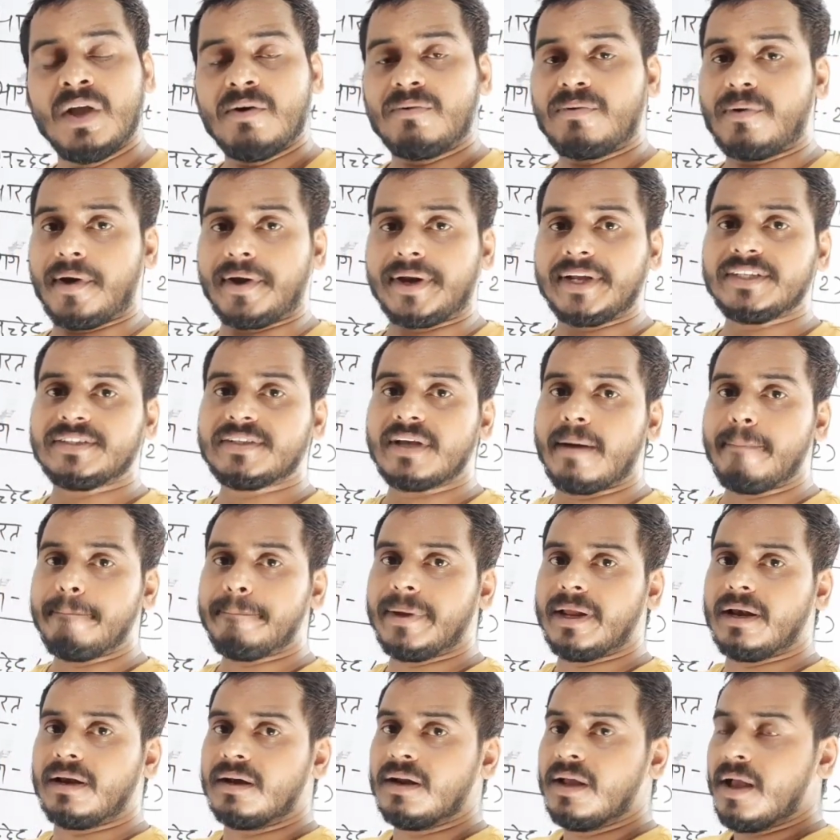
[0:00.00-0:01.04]
फॉर
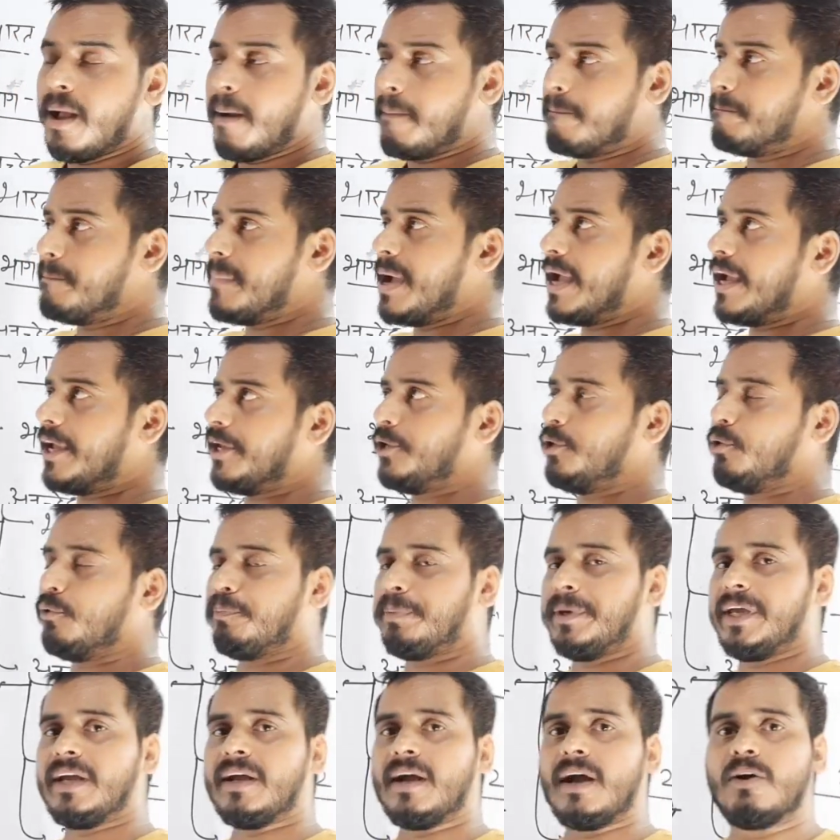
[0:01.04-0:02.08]
एग्जाम्पल मैं
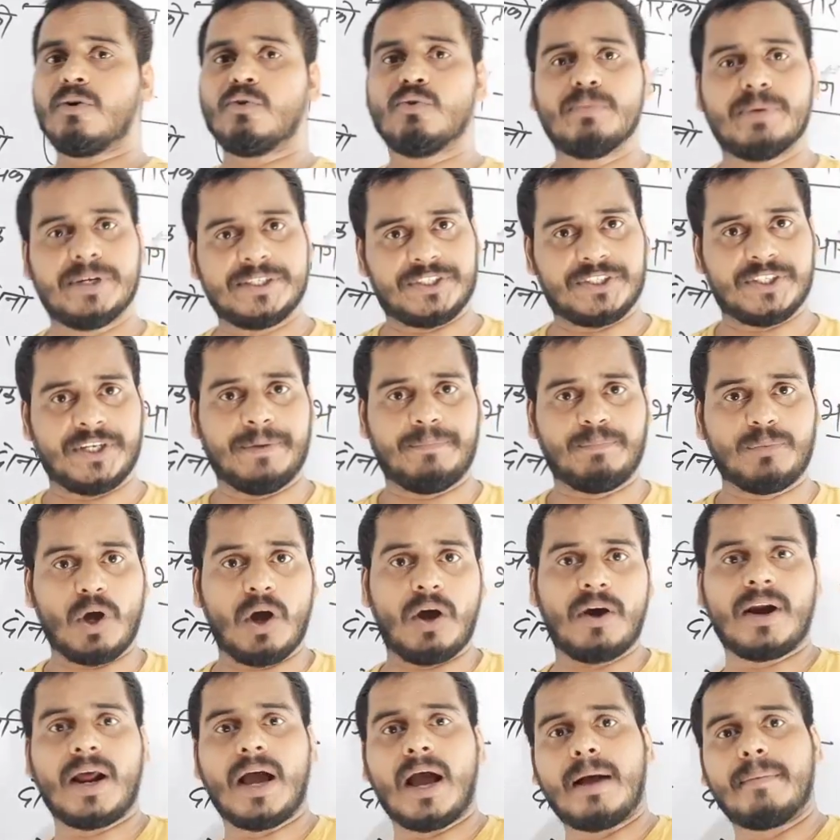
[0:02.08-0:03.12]
यूपी का हूं बच्चे
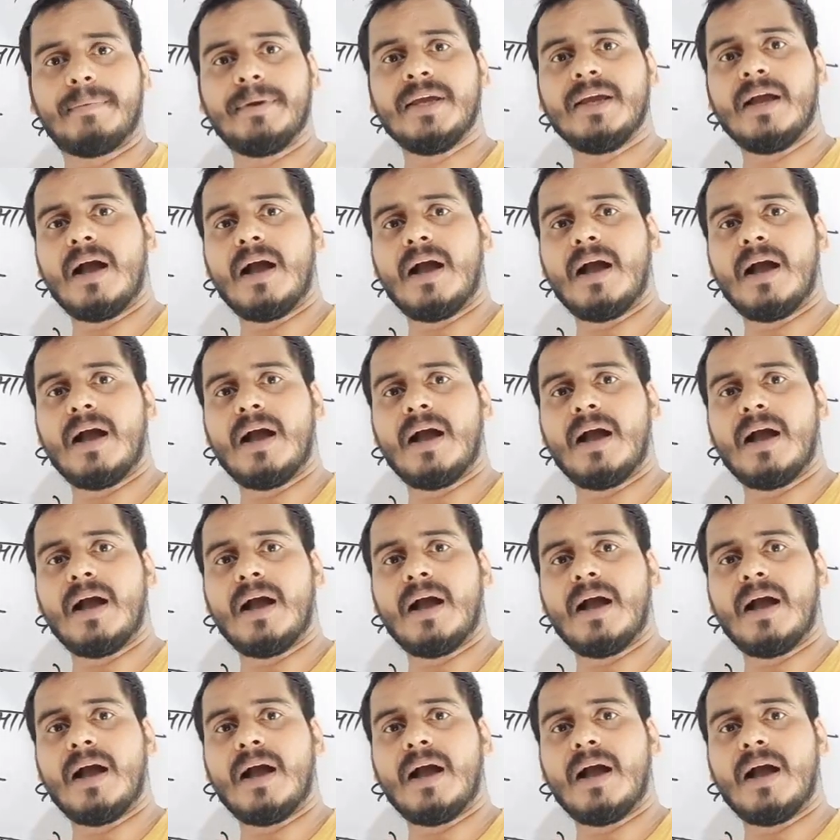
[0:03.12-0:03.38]
और अभी